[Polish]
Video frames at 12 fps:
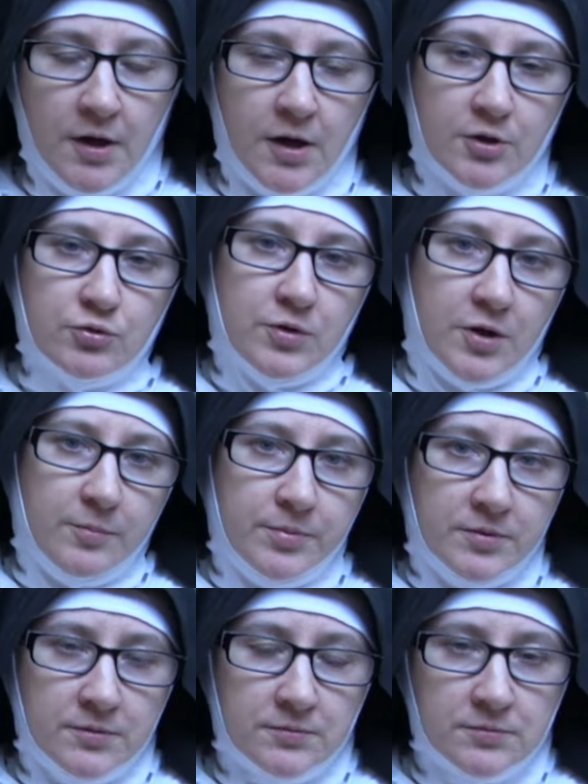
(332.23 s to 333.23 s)
A tu
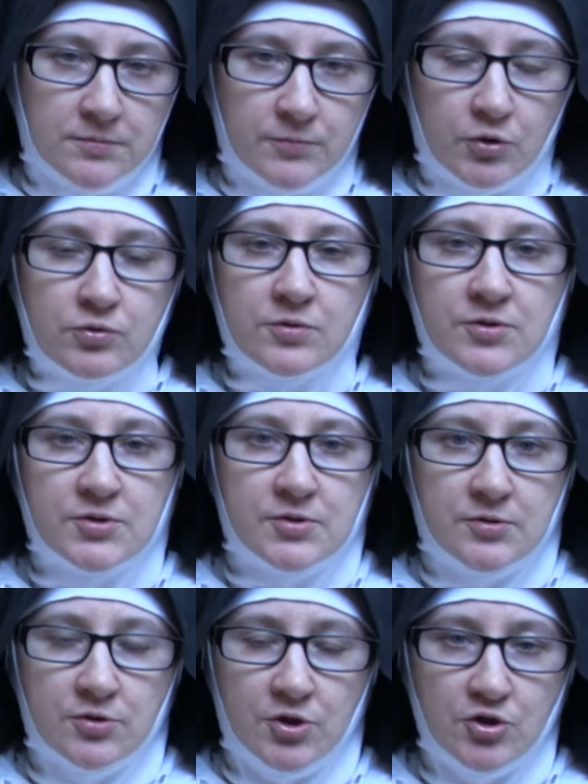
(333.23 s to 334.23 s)
jakby, no to
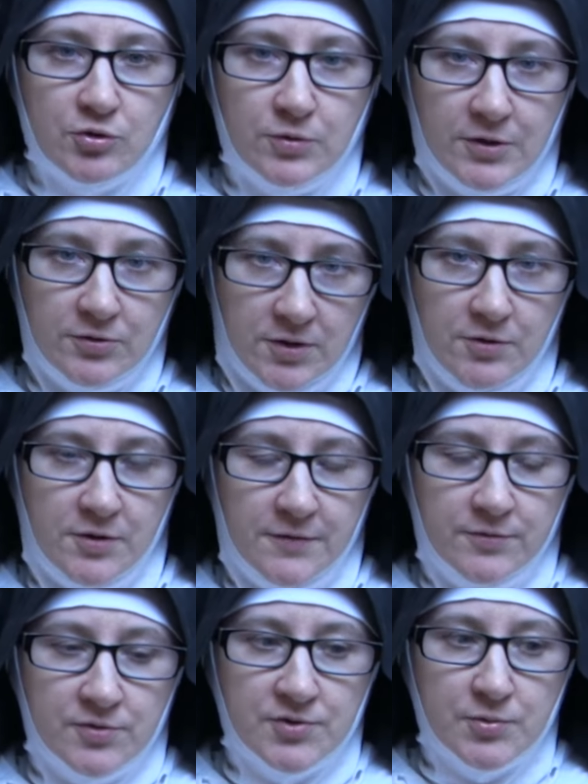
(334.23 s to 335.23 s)
jest rzecz, która do tego
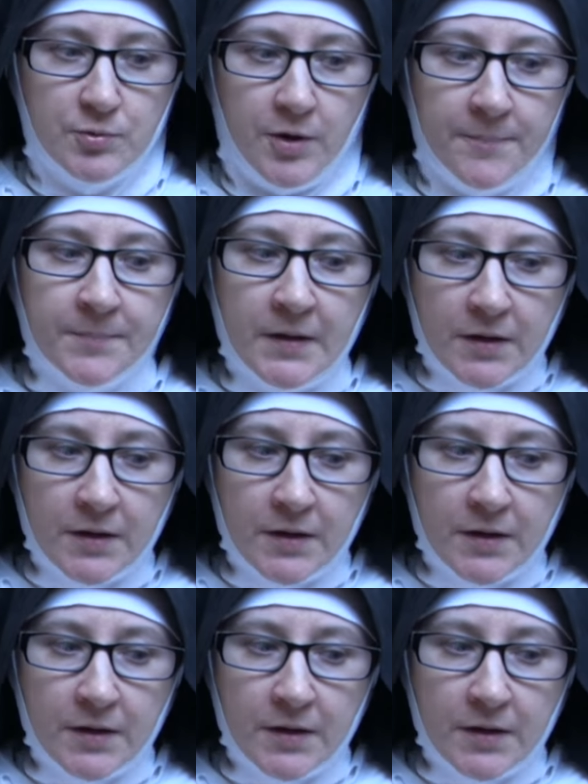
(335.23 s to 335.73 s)
nawiązuje.